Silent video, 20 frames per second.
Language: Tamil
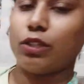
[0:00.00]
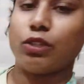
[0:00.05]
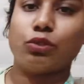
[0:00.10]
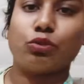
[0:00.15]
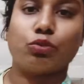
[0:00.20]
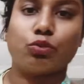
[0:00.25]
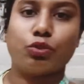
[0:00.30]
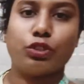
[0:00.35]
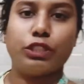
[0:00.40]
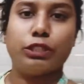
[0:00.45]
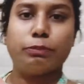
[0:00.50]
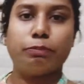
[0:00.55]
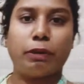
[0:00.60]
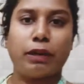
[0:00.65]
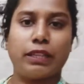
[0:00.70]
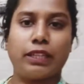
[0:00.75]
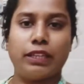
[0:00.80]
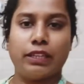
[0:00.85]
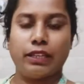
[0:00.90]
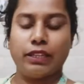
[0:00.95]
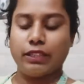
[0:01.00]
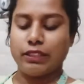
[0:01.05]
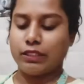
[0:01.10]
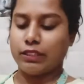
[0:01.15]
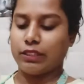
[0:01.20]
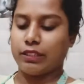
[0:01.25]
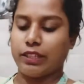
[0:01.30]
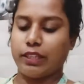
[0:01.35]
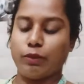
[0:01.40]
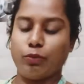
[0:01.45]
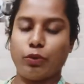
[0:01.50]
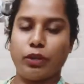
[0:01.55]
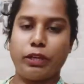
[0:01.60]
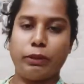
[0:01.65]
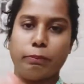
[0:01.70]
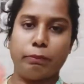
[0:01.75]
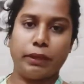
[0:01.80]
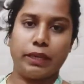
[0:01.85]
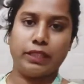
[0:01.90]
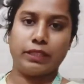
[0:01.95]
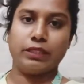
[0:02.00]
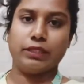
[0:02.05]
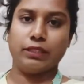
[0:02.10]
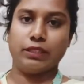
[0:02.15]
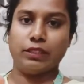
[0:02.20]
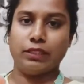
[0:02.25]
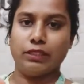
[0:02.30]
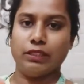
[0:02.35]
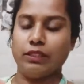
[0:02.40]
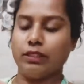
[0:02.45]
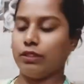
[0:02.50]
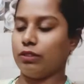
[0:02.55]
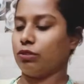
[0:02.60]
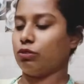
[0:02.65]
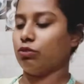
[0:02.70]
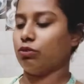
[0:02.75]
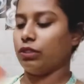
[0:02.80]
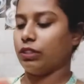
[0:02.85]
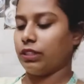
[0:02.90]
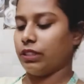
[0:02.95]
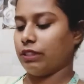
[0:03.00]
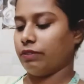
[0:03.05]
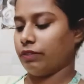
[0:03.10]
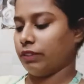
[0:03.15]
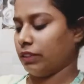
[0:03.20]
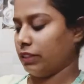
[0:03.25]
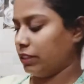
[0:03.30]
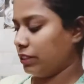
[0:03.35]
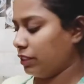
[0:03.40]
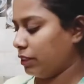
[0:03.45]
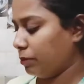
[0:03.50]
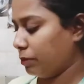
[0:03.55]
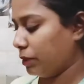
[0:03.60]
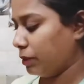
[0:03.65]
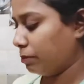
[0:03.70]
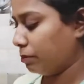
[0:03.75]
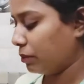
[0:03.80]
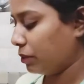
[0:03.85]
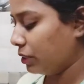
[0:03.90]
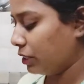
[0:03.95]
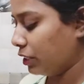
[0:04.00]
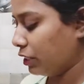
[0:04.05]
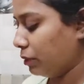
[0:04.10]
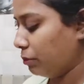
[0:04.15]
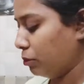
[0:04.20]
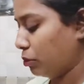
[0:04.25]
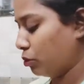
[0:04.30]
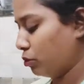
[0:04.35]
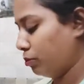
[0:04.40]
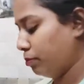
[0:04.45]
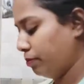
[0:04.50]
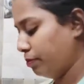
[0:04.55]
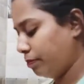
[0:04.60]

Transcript: ஸோ இது பார்த்தீங்கன்னா இது ரெட் வைன் பேஸ் இது ஸோ இதில் வந்துட்டு நம்ம இப்போ எடுக்க போகிறோம்